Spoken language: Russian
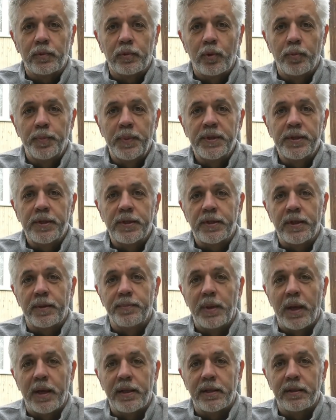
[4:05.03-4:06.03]
тупица
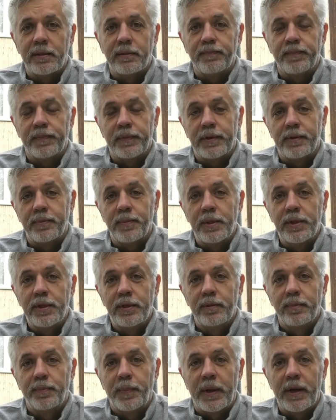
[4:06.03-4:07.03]
Собянин
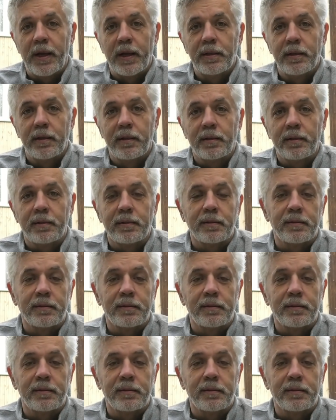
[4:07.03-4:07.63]
изменил порядок